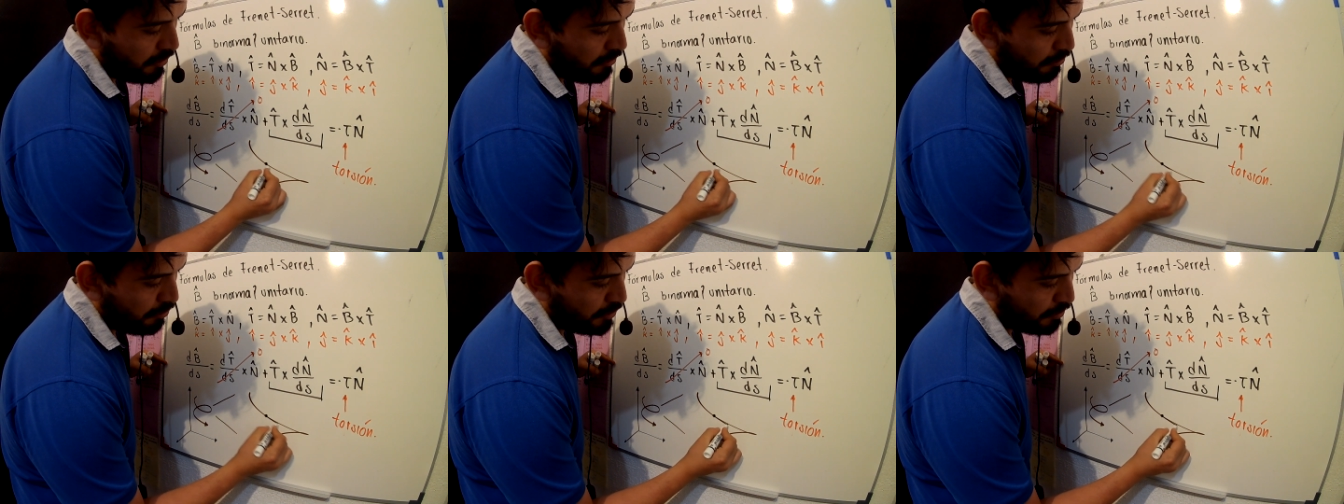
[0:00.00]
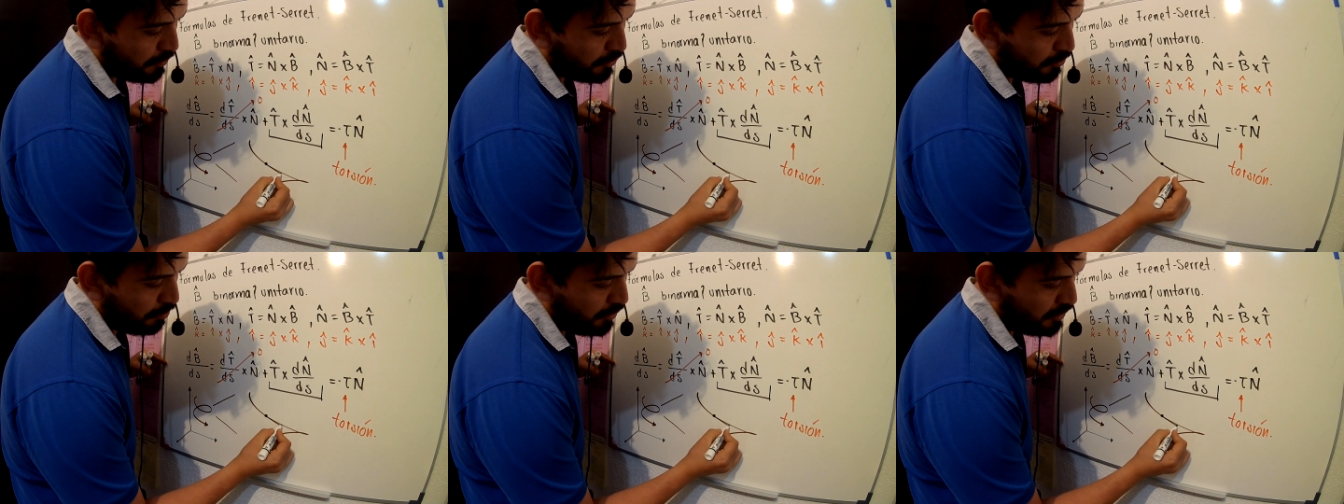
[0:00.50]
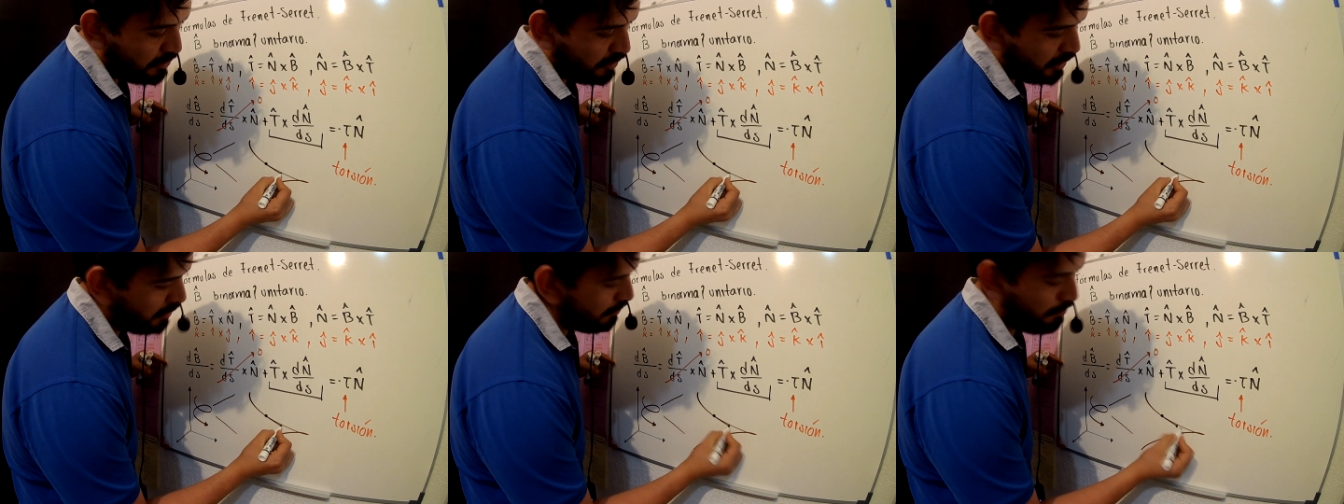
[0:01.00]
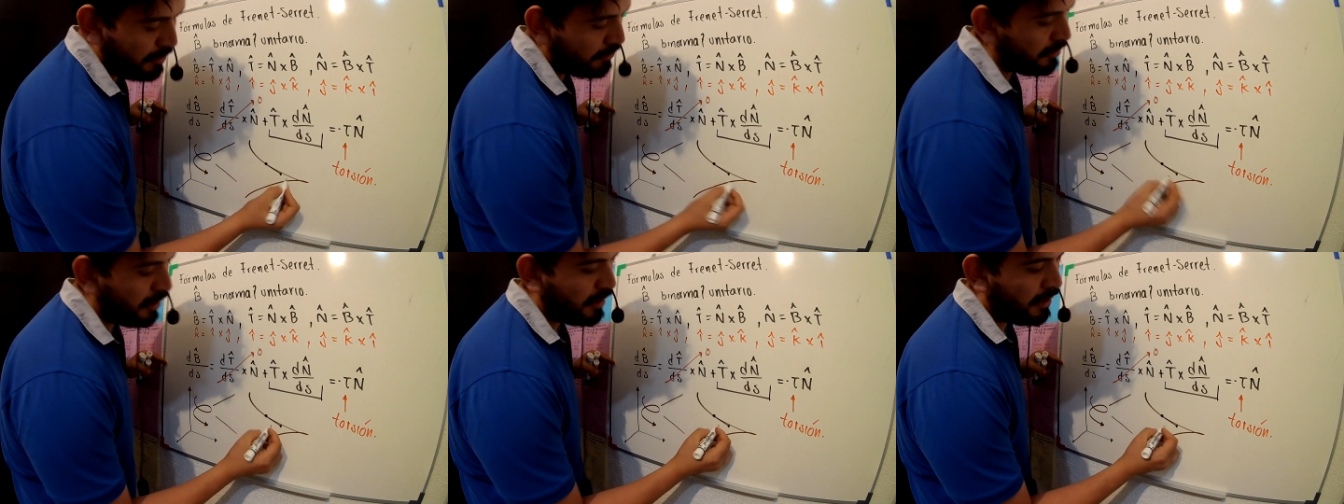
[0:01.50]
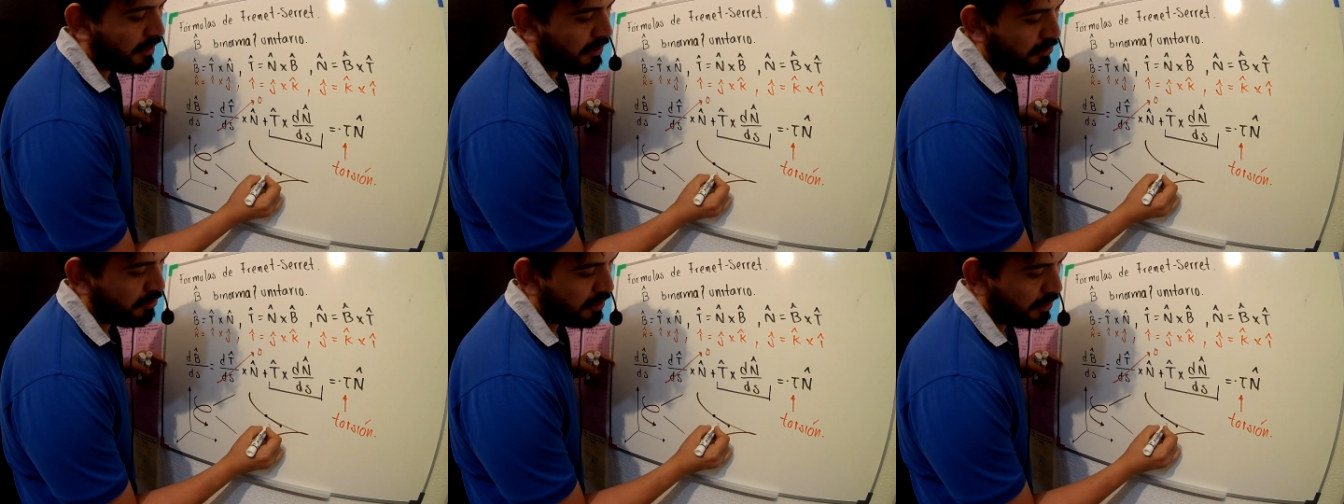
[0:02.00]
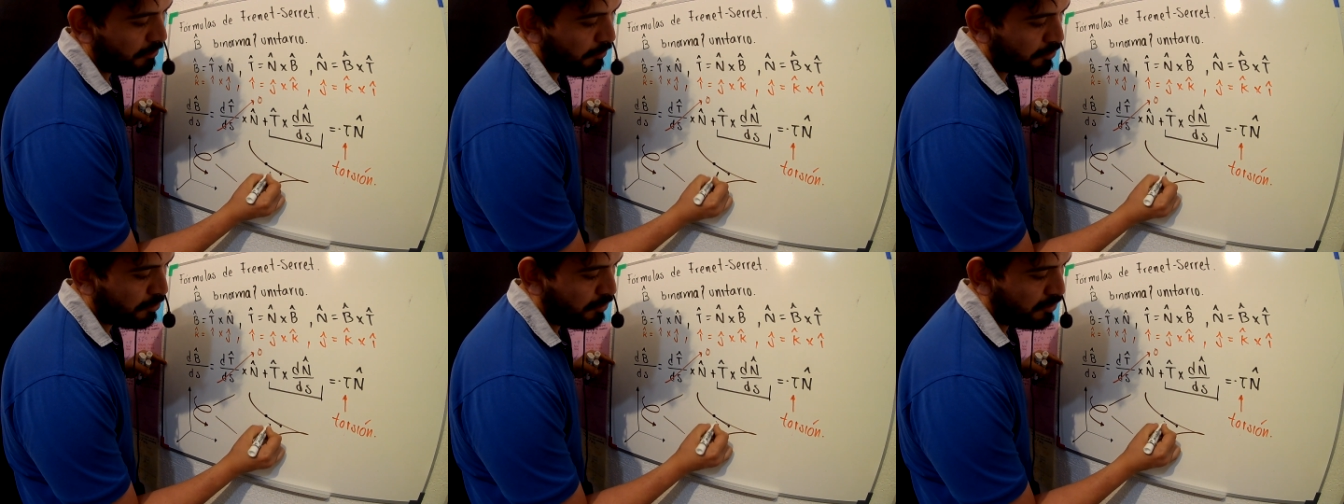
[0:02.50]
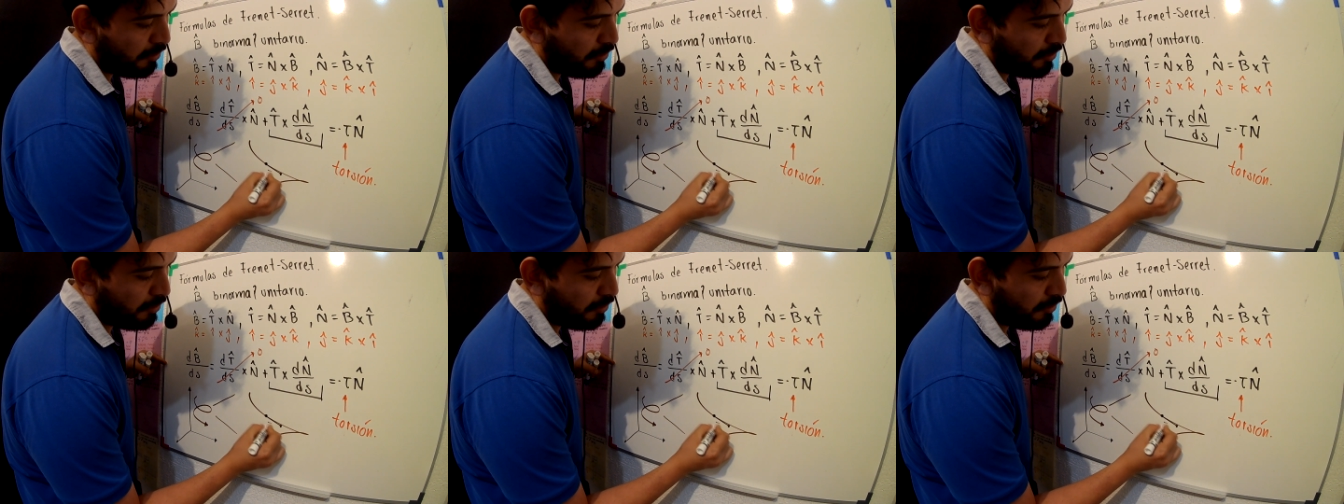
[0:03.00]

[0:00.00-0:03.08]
Pues por supuesto, el, perdón, el tangente unitario, por supuesto